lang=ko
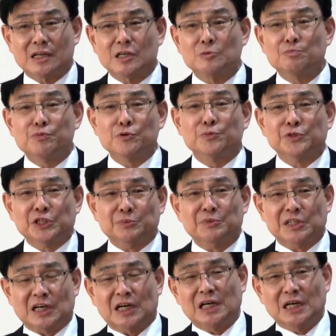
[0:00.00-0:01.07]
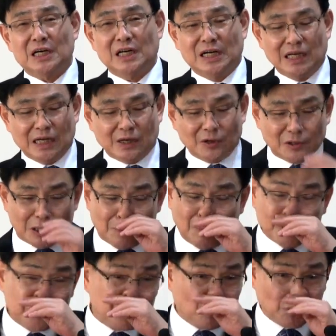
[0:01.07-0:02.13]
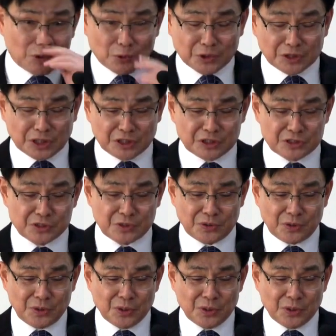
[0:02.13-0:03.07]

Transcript: 끝부분입니다 그런데 먼저 기록이 돼 있죠